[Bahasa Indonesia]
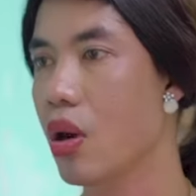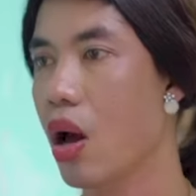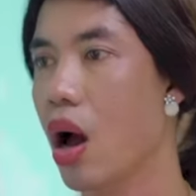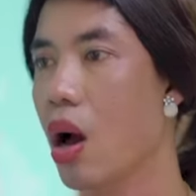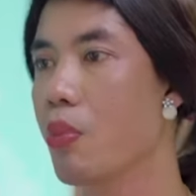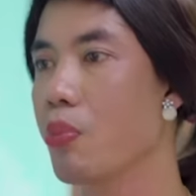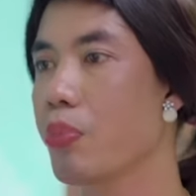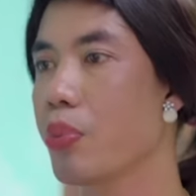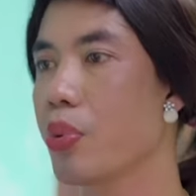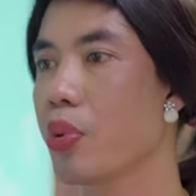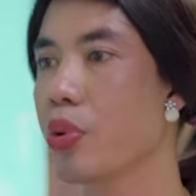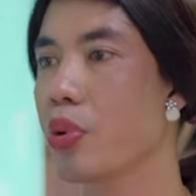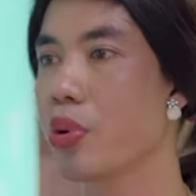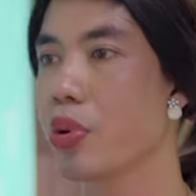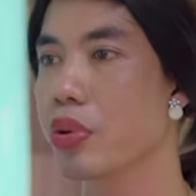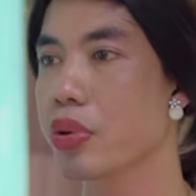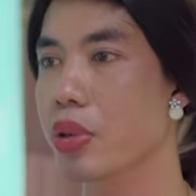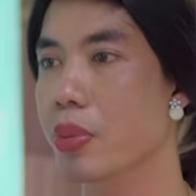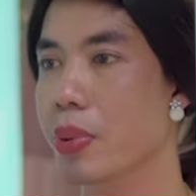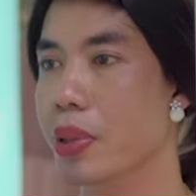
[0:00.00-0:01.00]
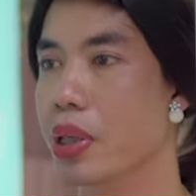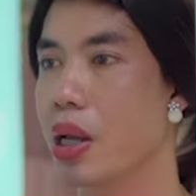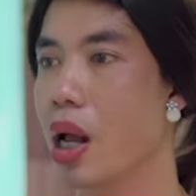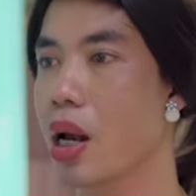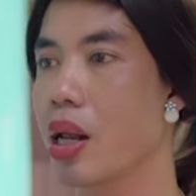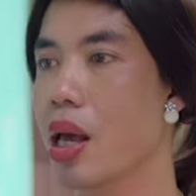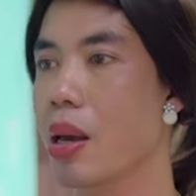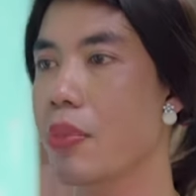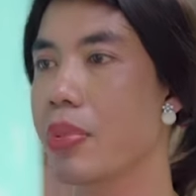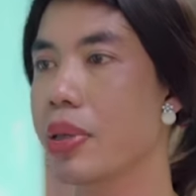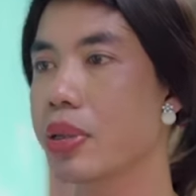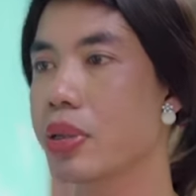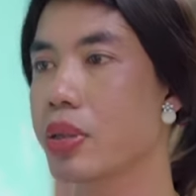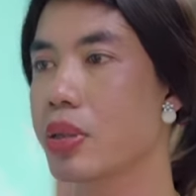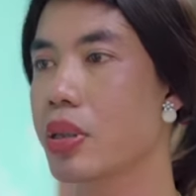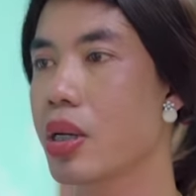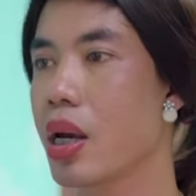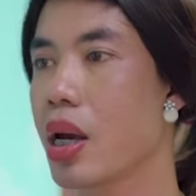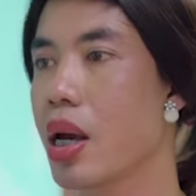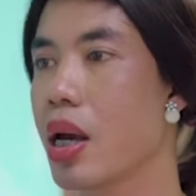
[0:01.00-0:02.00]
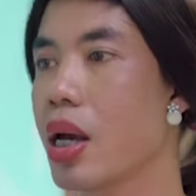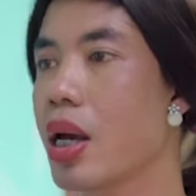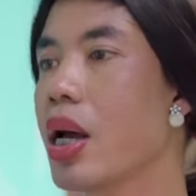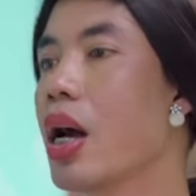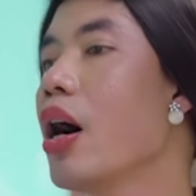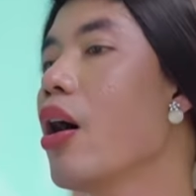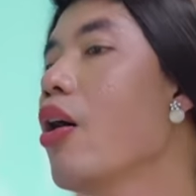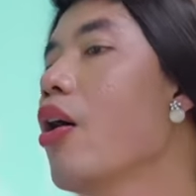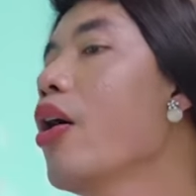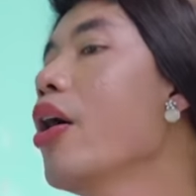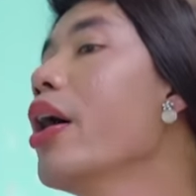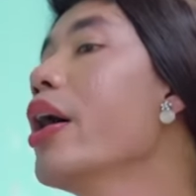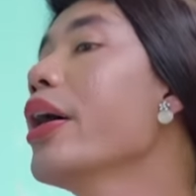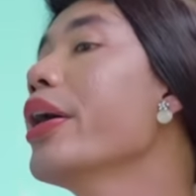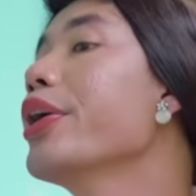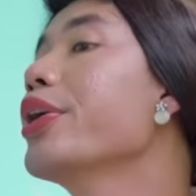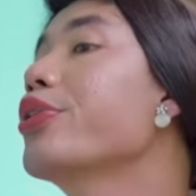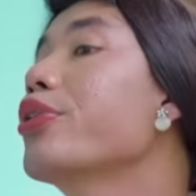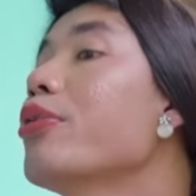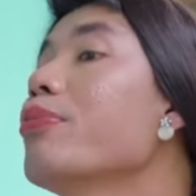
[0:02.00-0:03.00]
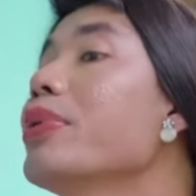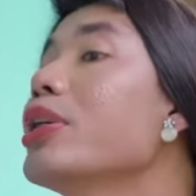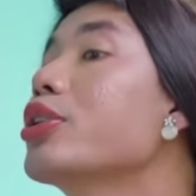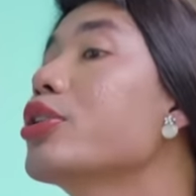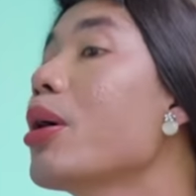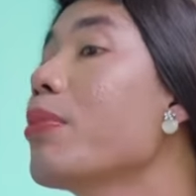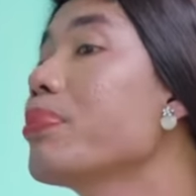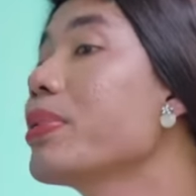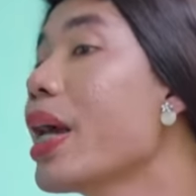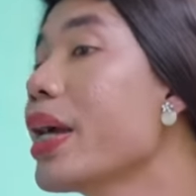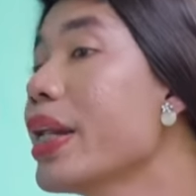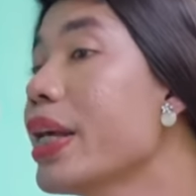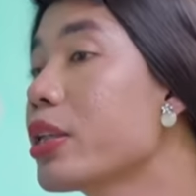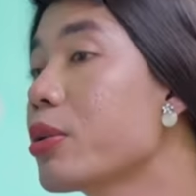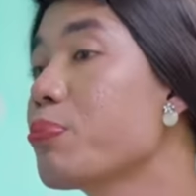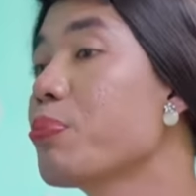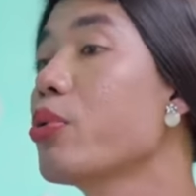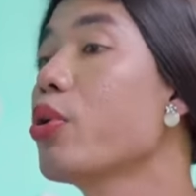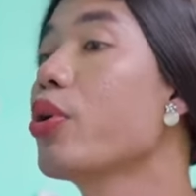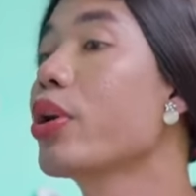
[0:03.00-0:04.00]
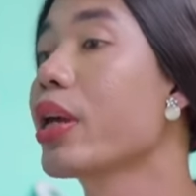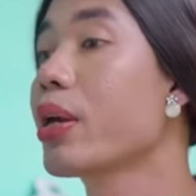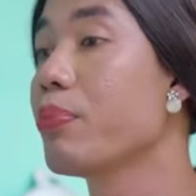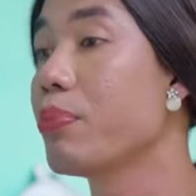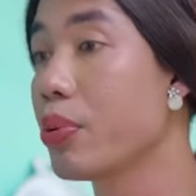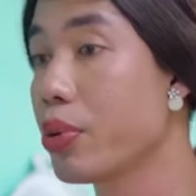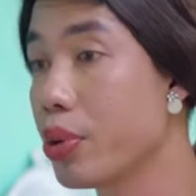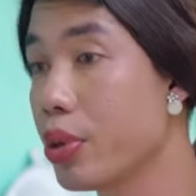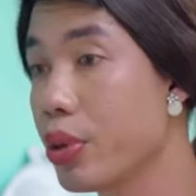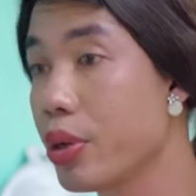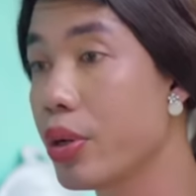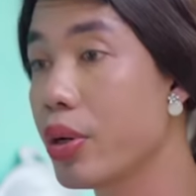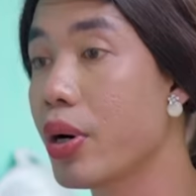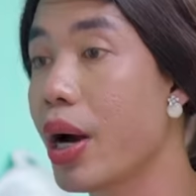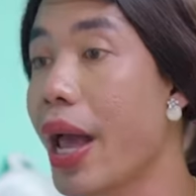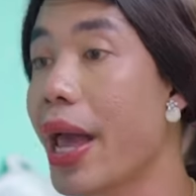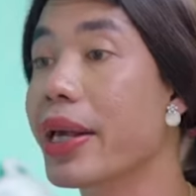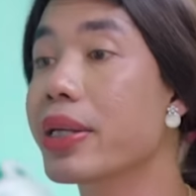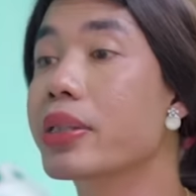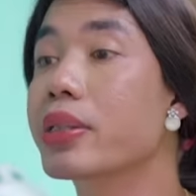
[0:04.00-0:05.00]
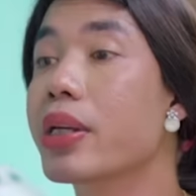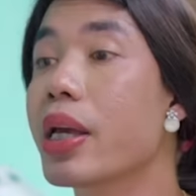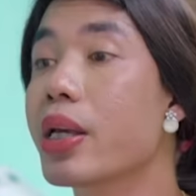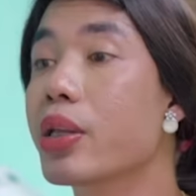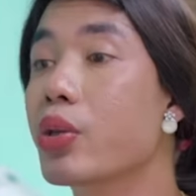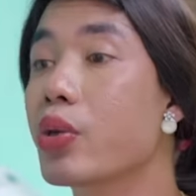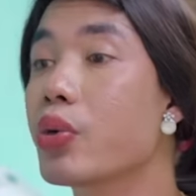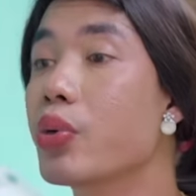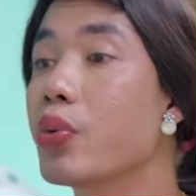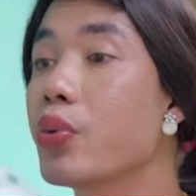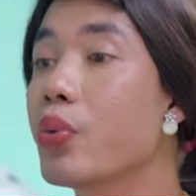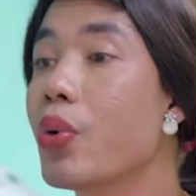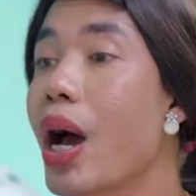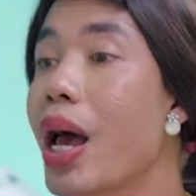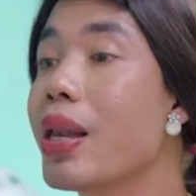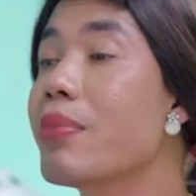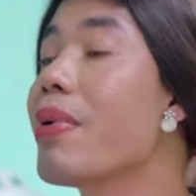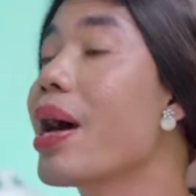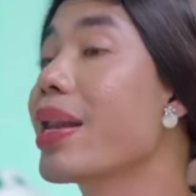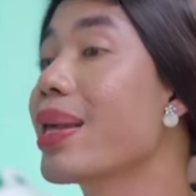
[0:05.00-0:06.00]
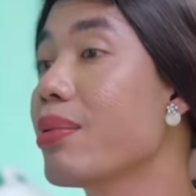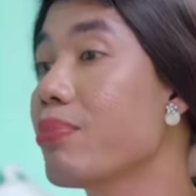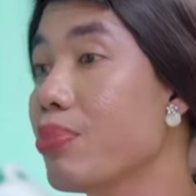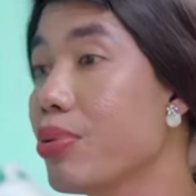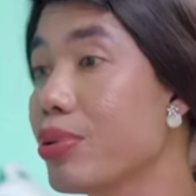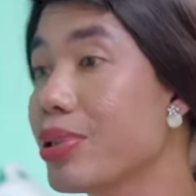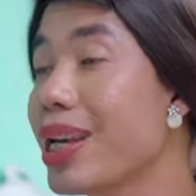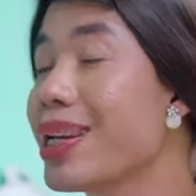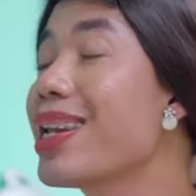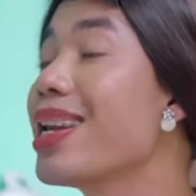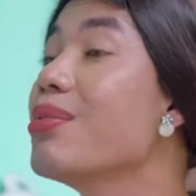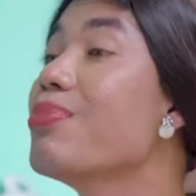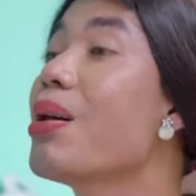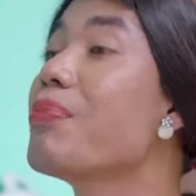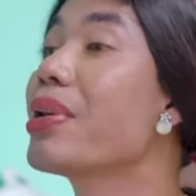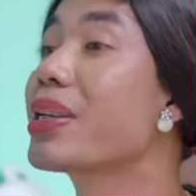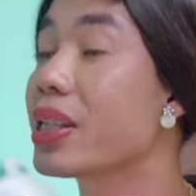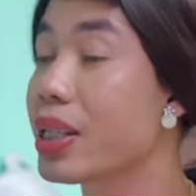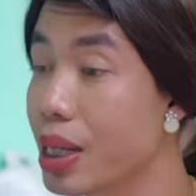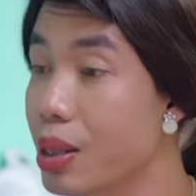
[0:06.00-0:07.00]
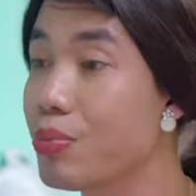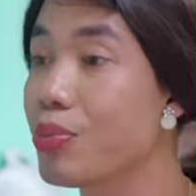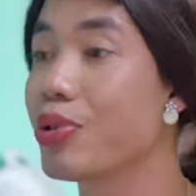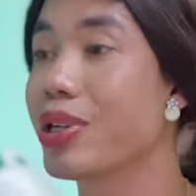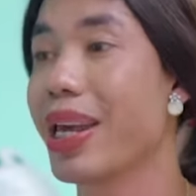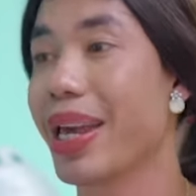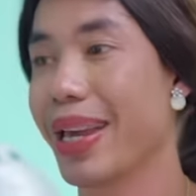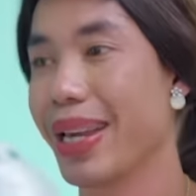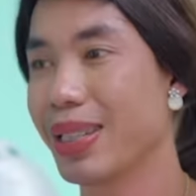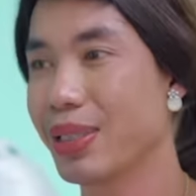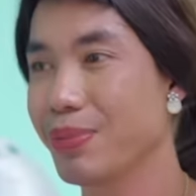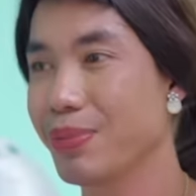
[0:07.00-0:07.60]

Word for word: Ya ampun, cepet kali habisnya. Oh, itu misopnya, Dek, sepuluh ribu. Esnya itu dua lima ribu, jadi belas ribu, Dek.